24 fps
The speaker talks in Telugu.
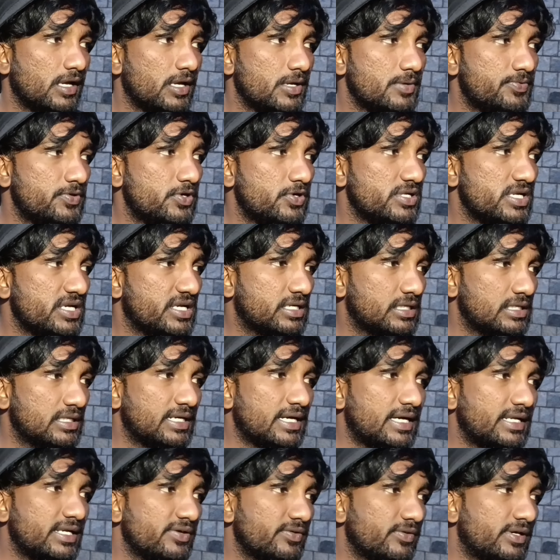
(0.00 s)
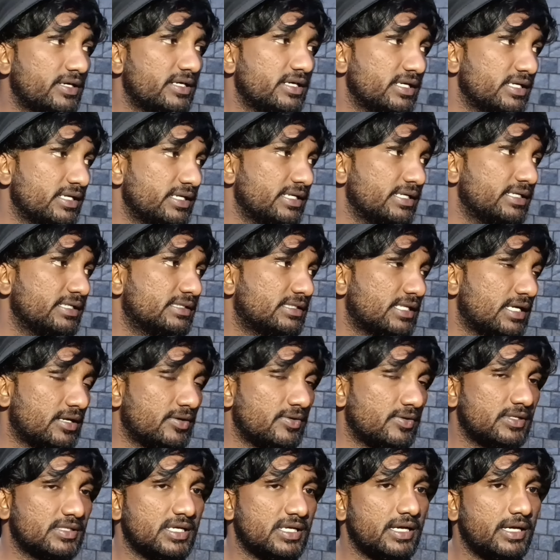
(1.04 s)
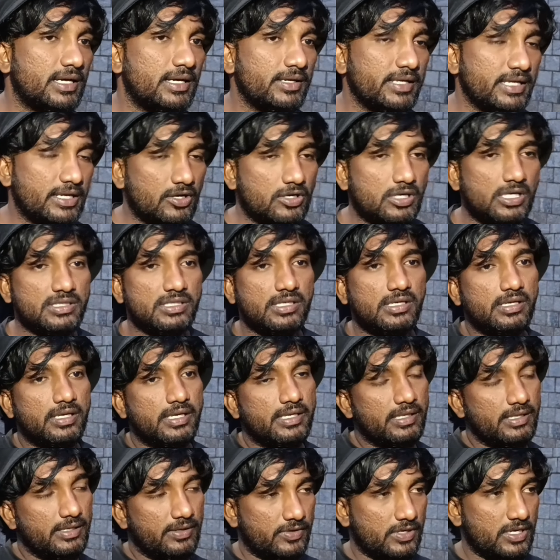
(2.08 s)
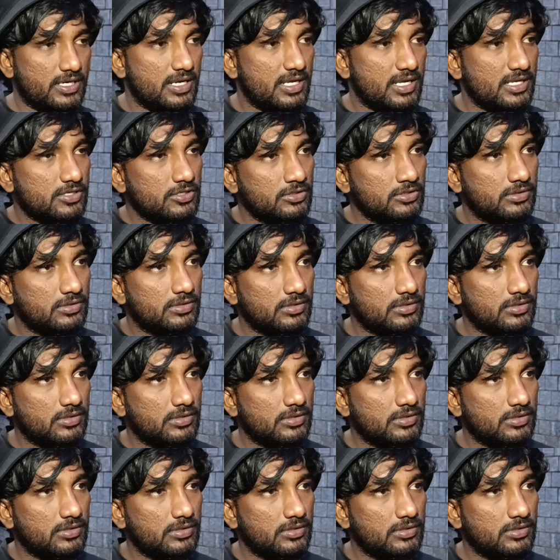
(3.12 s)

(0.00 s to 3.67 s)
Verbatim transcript: ఇప్పుడు నిఖిల్ కానివ్వండి తర్వాత ఇంకొక ఎవరన్నారు